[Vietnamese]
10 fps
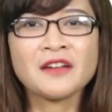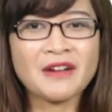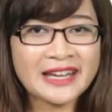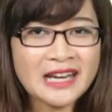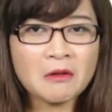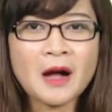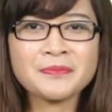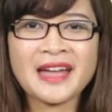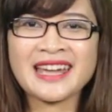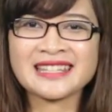và khi đọc
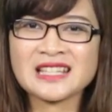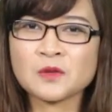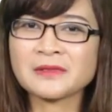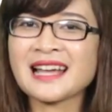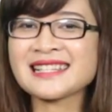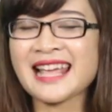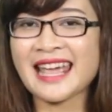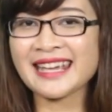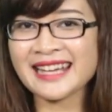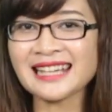âm này thì chúng ta
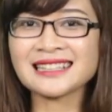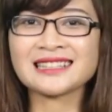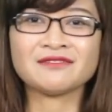sẽ ngắt